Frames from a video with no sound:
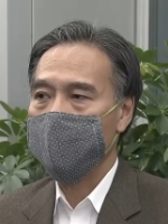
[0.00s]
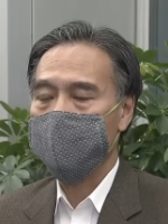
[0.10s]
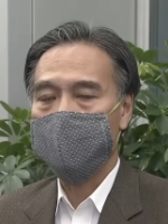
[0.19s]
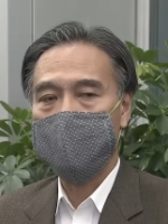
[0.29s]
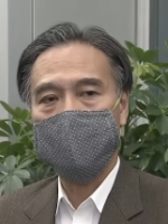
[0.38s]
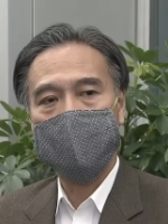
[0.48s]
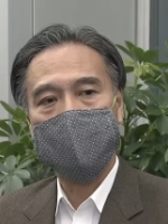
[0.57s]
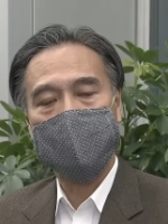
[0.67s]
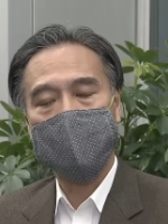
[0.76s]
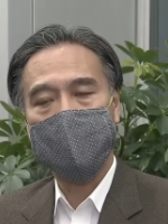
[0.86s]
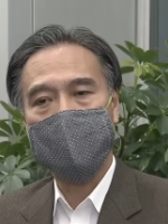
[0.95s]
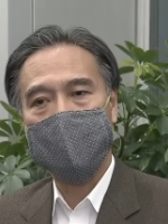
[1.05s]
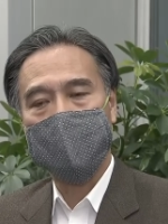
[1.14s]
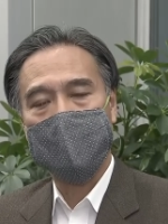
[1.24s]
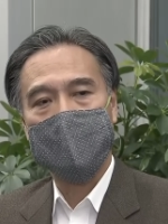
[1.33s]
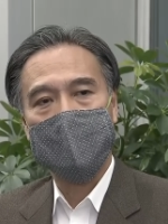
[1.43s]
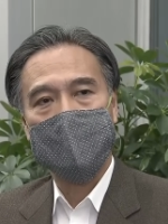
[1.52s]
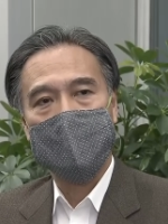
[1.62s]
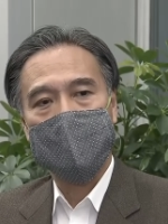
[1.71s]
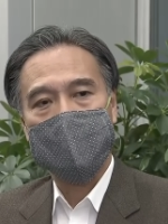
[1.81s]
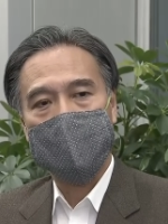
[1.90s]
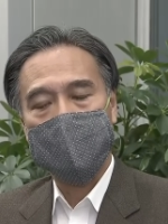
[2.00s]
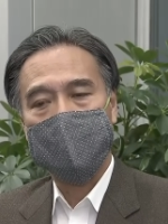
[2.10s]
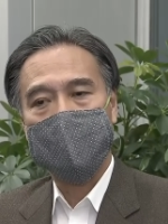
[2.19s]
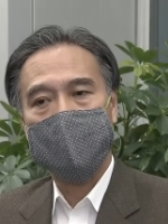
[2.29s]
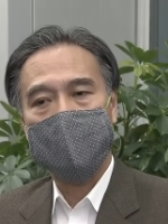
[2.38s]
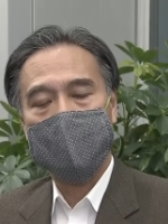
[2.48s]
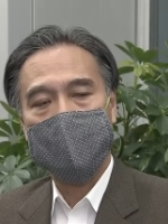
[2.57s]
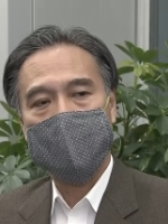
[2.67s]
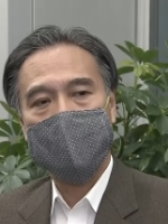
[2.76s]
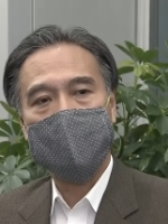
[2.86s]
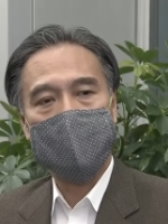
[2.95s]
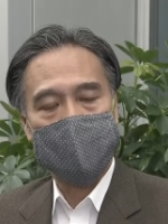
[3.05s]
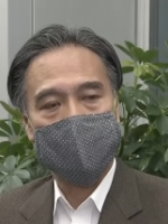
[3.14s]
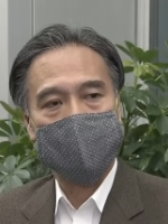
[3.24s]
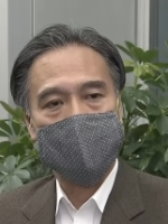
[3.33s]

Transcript: 必要なものについては、一定期間、